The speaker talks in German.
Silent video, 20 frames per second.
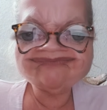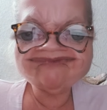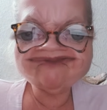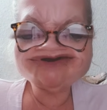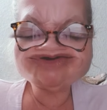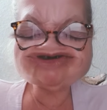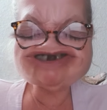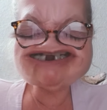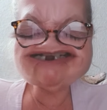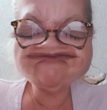
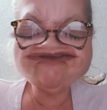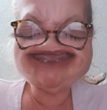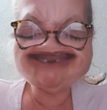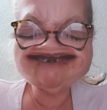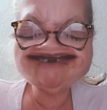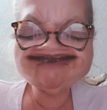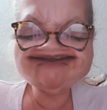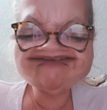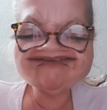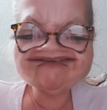und ich werde
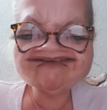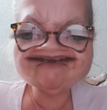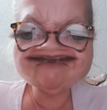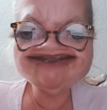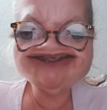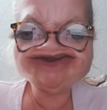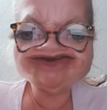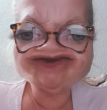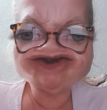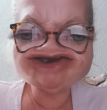jetzt
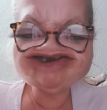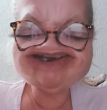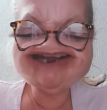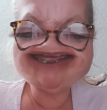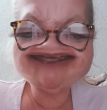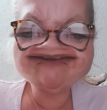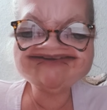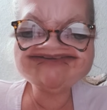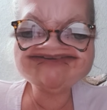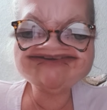hier
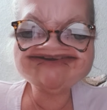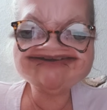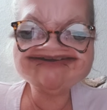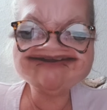sonntags